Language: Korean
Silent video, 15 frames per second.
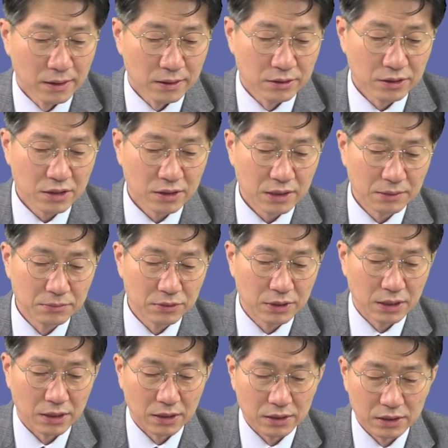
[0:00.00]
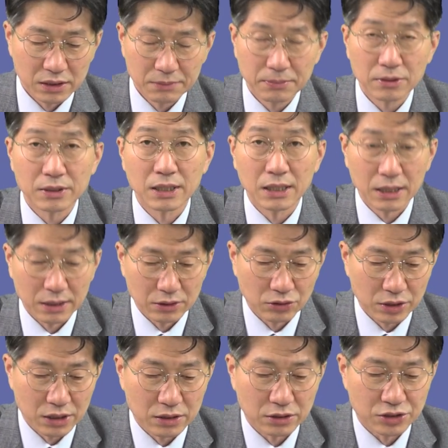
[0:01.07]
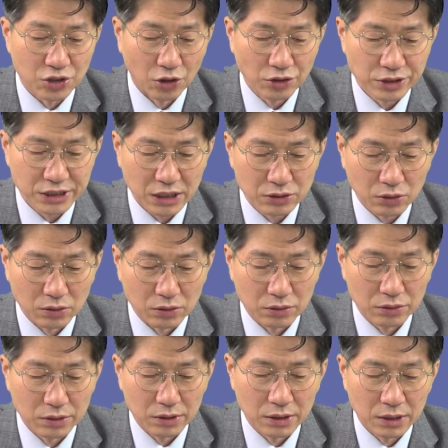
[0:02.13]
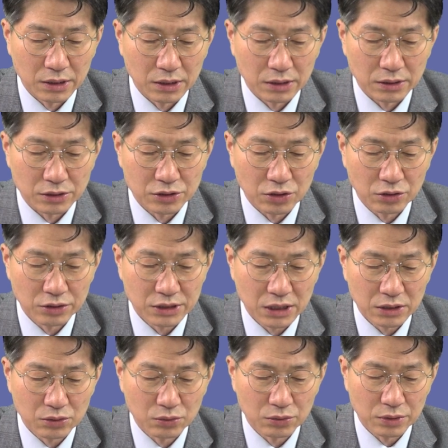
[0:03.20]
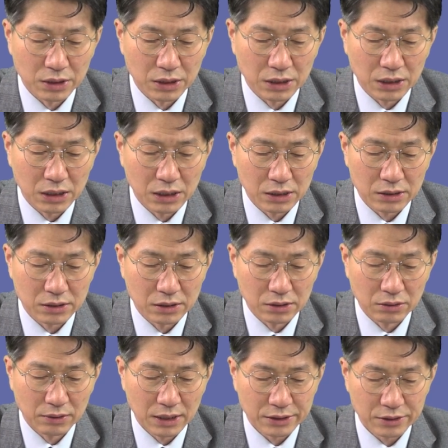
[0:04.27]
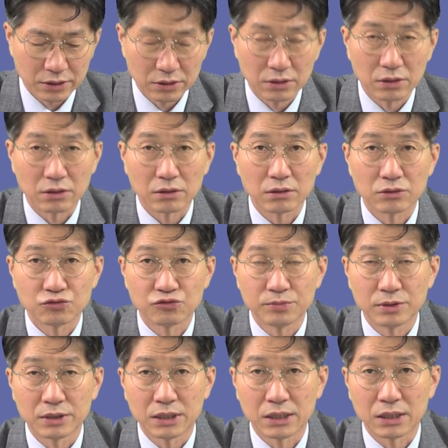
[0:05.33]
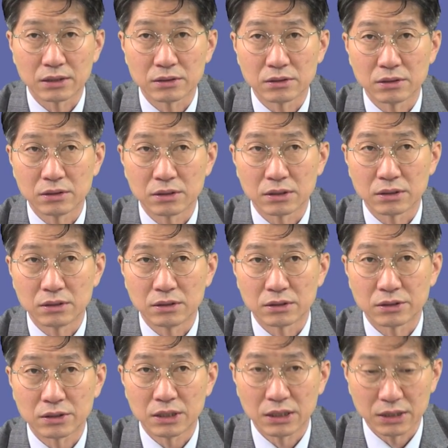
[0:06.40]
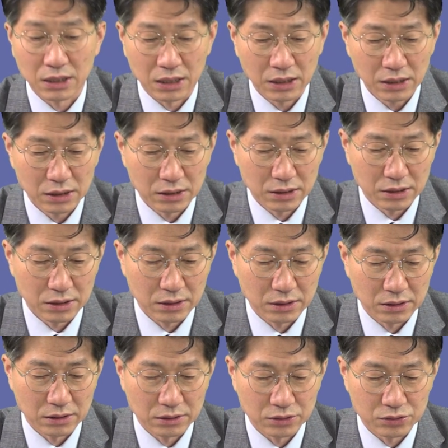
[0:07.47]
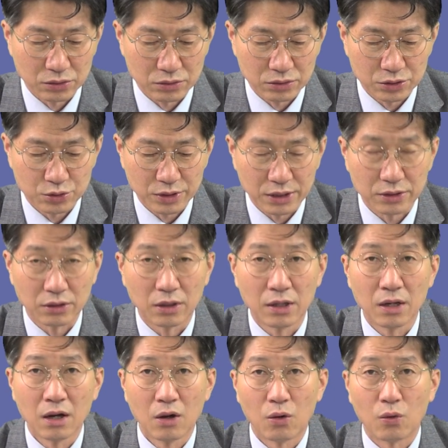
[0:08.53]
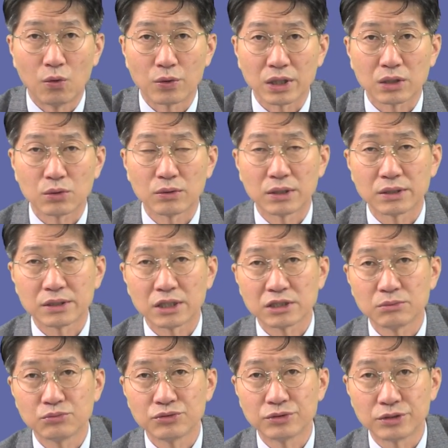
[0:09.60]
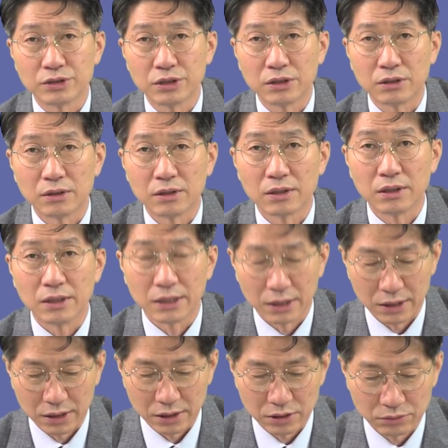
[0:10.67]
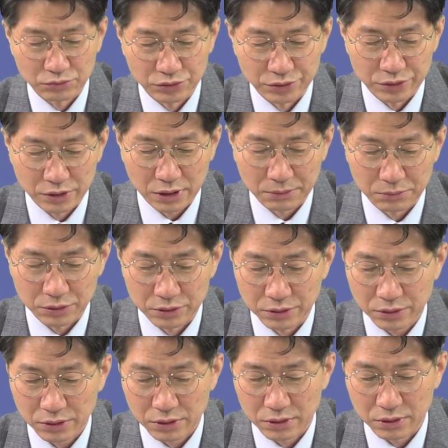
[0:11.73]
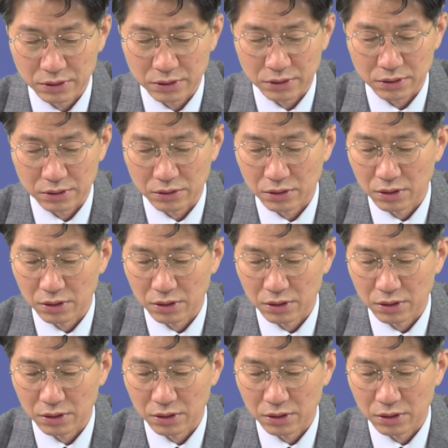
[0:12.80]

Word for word: 그렇기 때문에 이번에 여기 그 정자동, 예, 정자동이나 그 화서역 주변에 저기 그 서강대 있는 쪽 그쪽에서 오랫동안 사신 분들, 예, 이런 분들 한번, 예,